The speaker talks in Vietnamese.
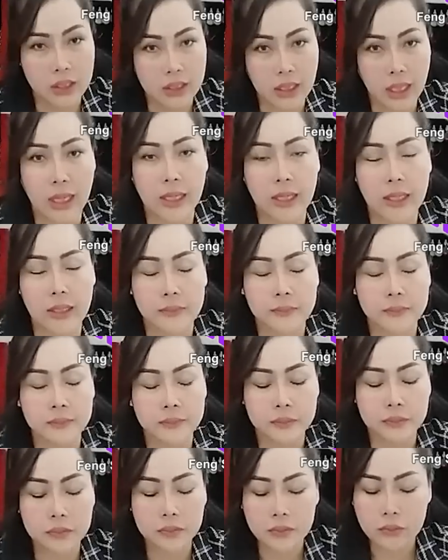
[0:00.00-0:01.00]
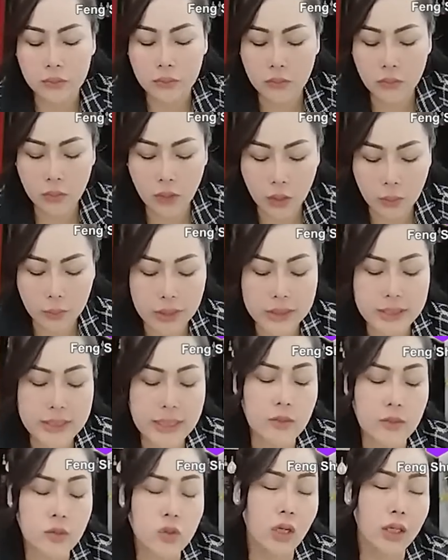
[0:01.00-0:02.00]
tay bà
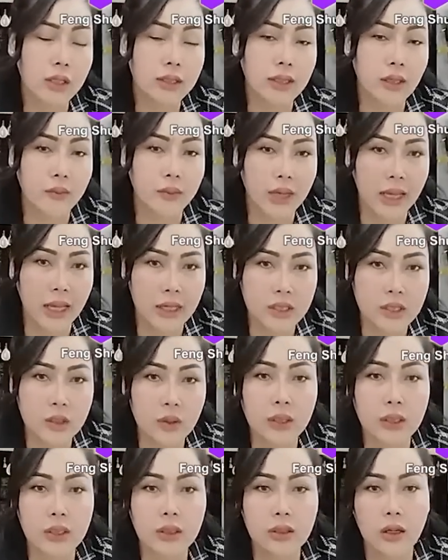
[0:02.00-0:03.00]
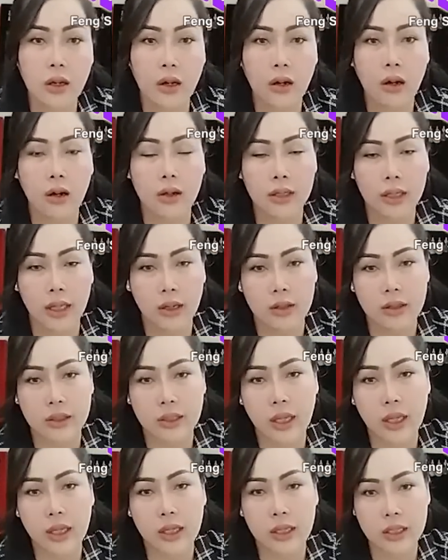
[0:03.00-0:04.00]
trao cho ai tê và đá chui rư co nè đặt
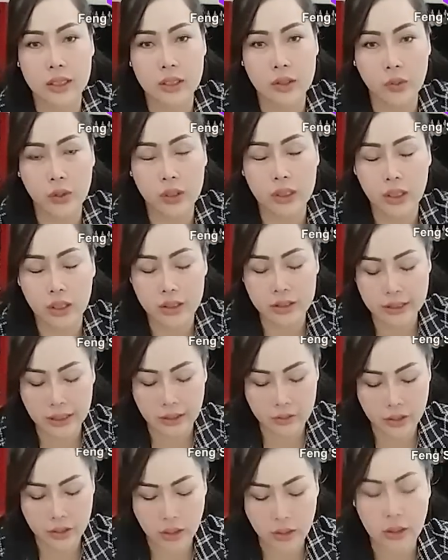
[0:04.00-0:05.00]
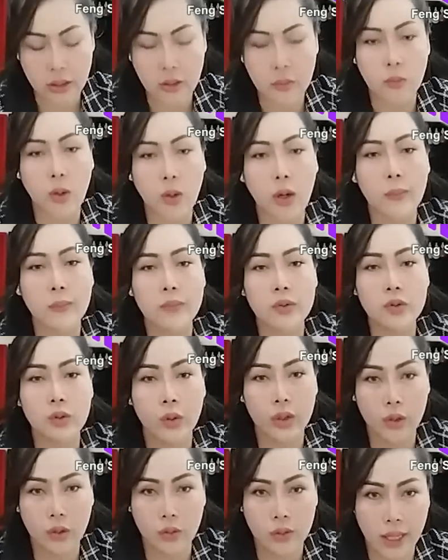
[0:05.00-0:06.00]
tê cái chui dương trao từ rừng móm
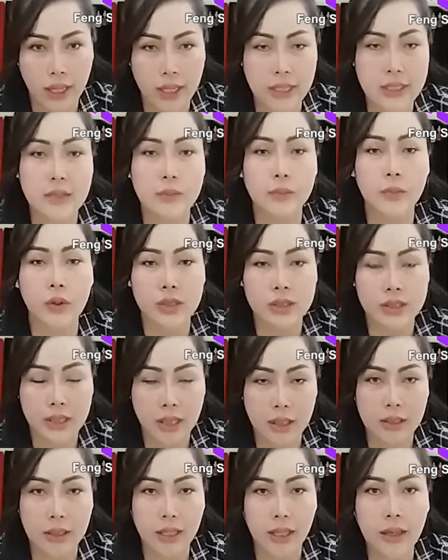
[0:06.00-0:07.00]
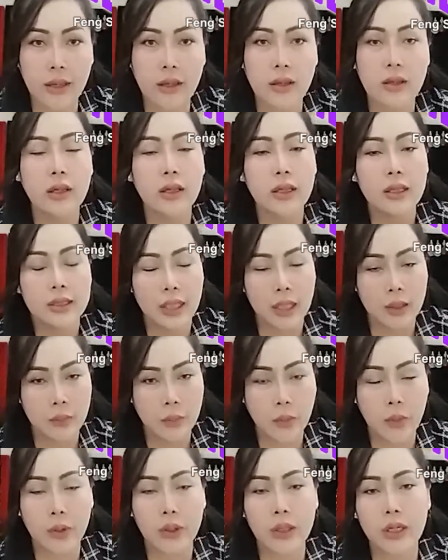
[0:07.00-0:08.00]
chui luôn anh chỉ muốn sân á tim
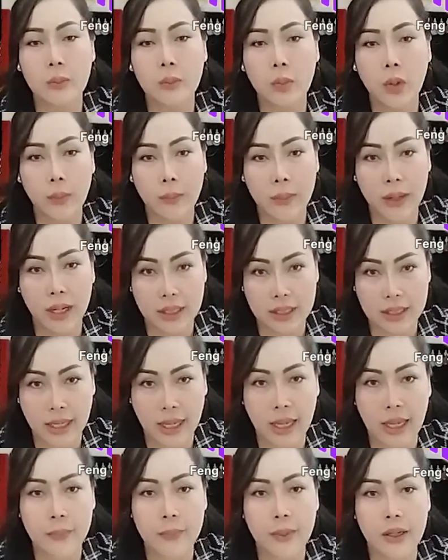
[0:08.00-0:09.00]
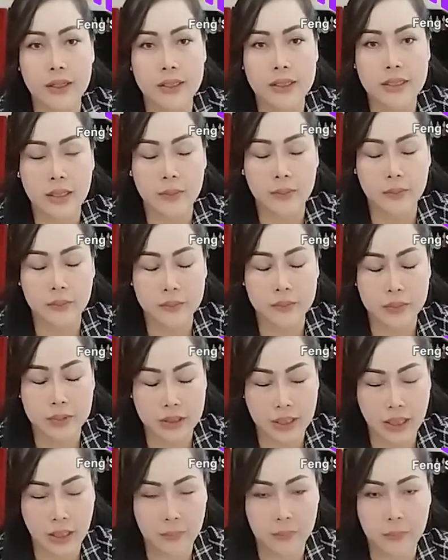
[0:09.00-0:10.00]
môi rừng móm phơi cài phơi chật
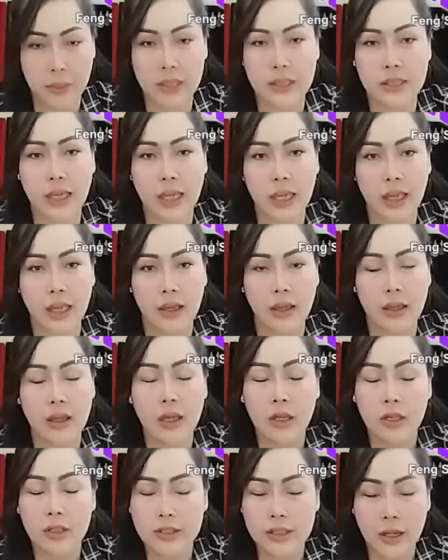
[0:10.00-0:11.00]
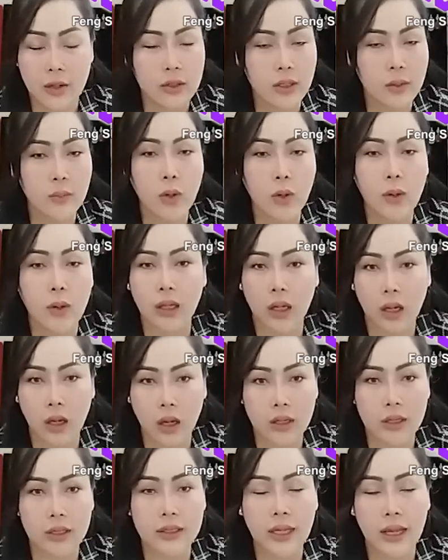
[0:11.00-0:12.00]
tệ bàn nhà trao rừng móm tặng
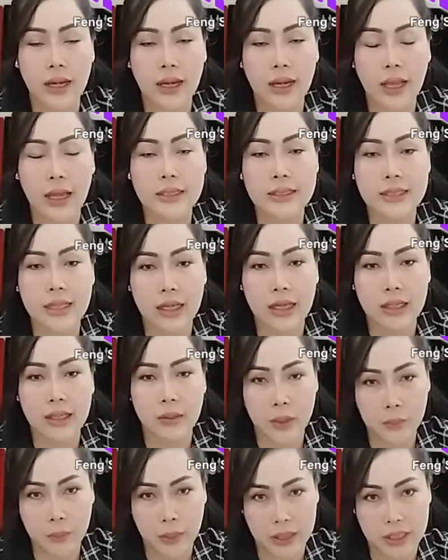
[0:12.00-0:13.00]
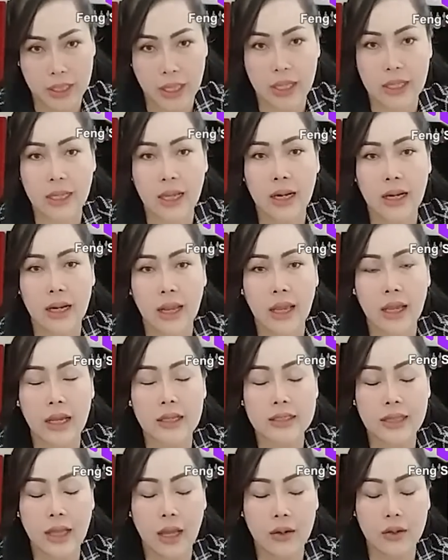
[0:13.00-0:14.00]
on thằng cạn láng trao nửa miền bàn nhà cạn
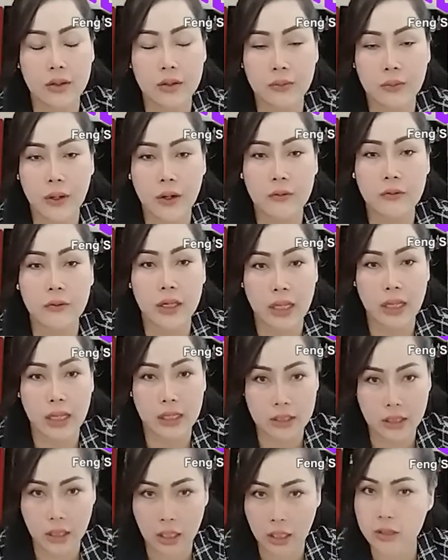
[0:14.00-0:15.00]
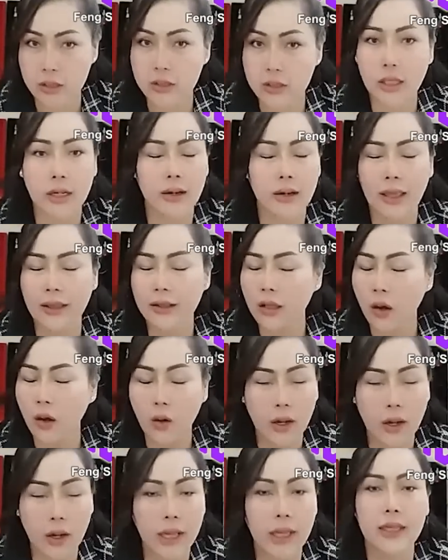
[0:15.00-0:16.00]
láng trao nửa vừa vậy để trâu tiền lên khâu
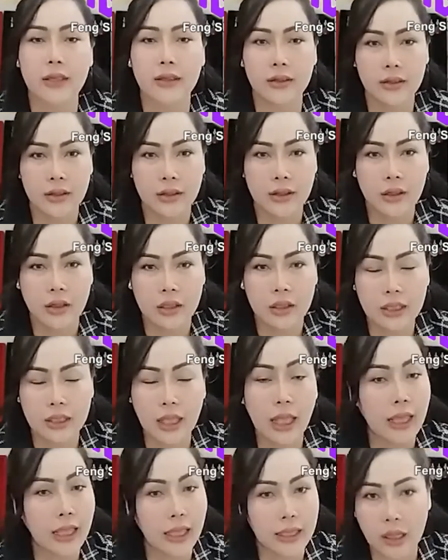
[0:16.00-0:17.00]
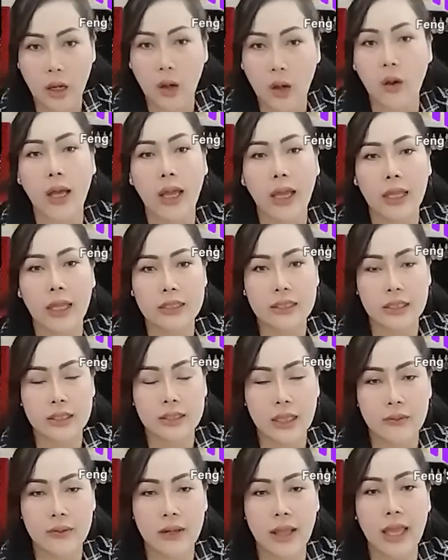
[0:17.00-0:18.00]
hay ná lên khâu hay chẳng
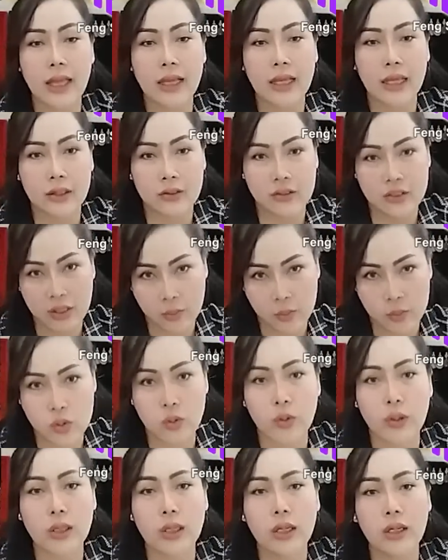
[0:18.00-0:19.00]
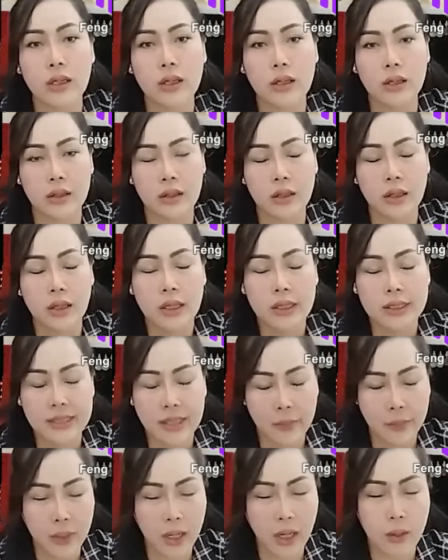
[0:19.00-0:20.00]
tê và đá cái nửa chăm chui dương
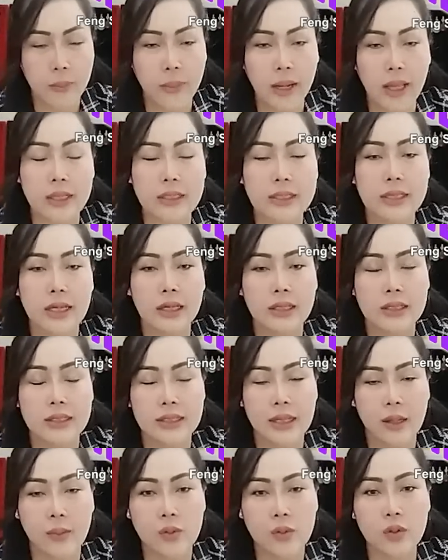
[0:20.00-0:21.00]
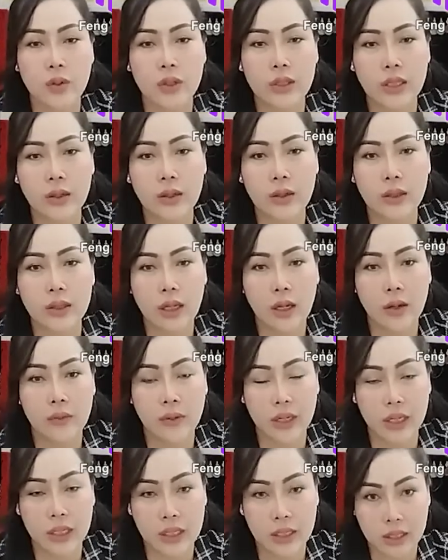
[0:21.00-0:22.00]
chăm đào láng chật chăm chui dương nửa
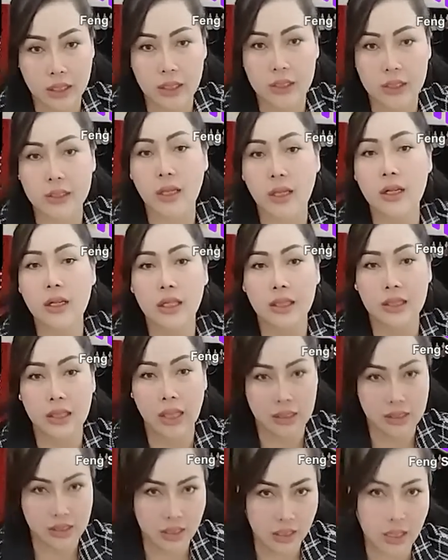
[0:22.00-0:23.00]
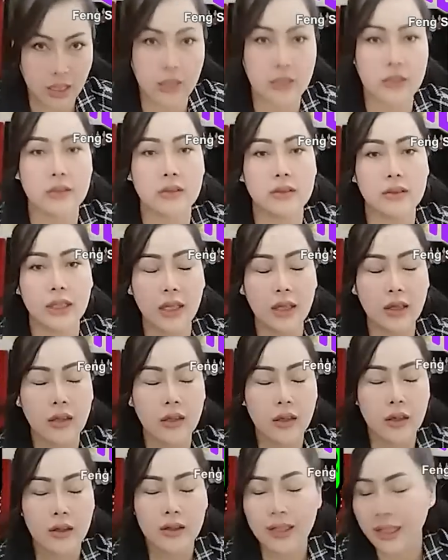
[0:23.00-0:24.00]
vậy để dương cất tới cất thật trâu nè
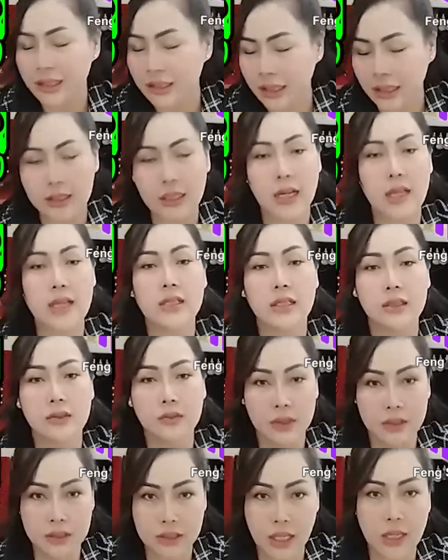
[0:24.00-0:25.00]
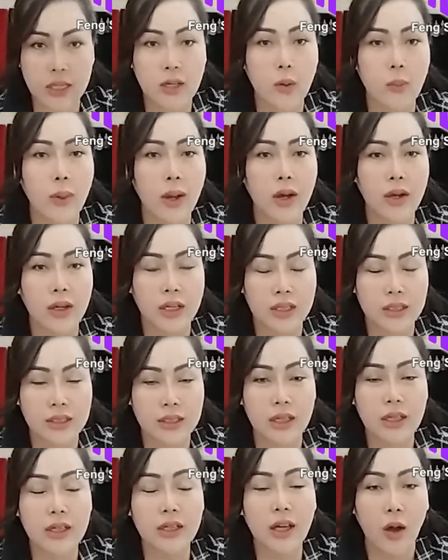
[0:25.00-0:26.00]
cất thật trâu dương phơi tới cùng oi cất
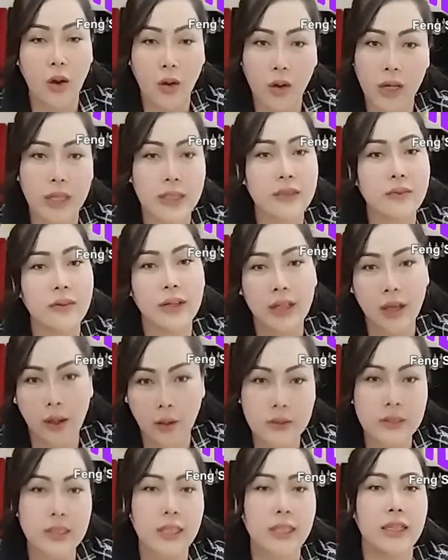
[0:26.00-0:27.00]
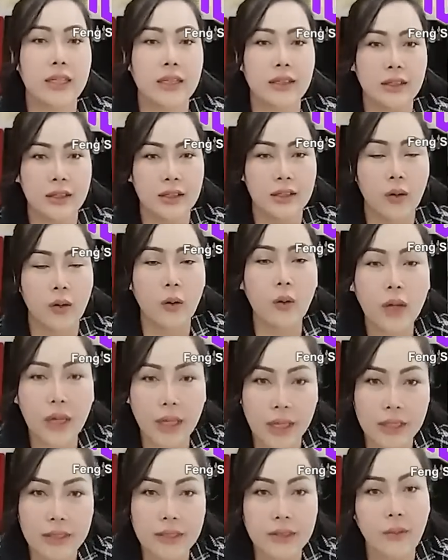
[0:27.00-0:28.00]
tới khâu hay thôi khâu tiệt ok
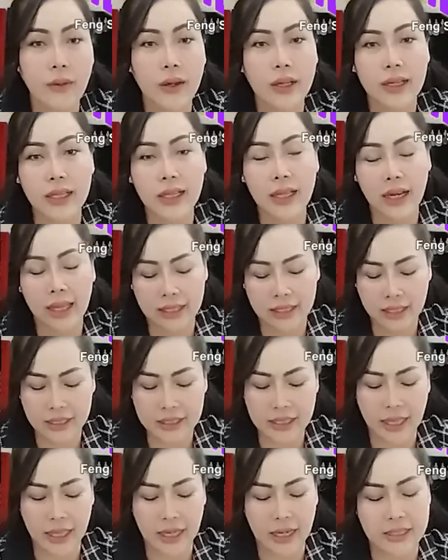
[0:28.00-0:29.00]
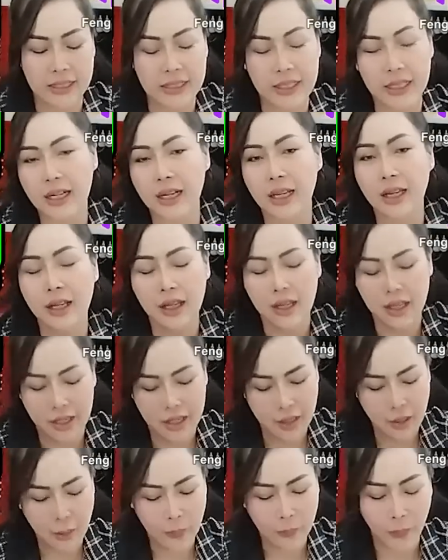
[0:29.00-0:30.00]
to nấy cái này nắng nè để chơi rứa
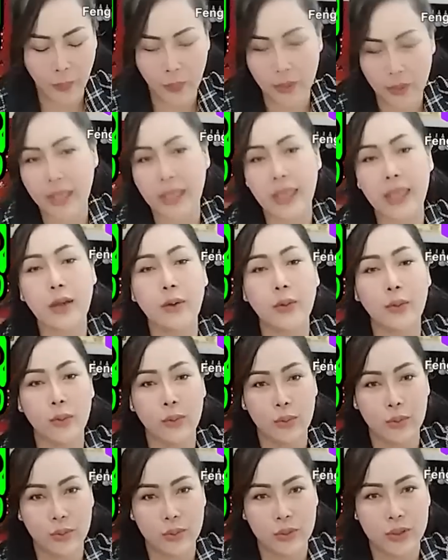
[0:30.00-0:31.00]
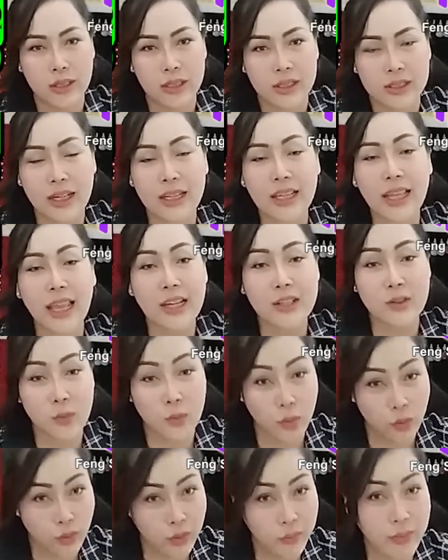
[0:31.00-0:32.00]
bỏ khêu trơ ca chùm
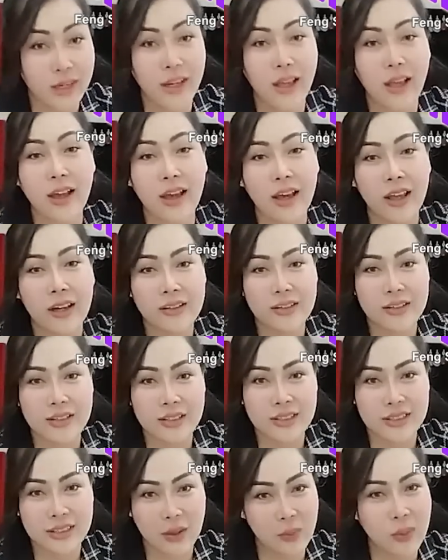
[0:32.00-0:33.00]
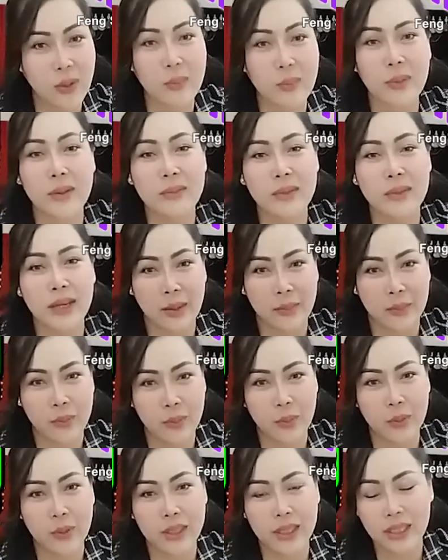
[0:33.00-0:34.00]
núi men ót xong comment mình nè
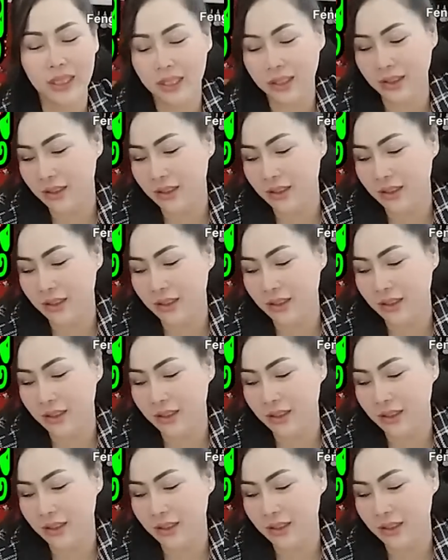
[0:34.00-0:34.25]
muối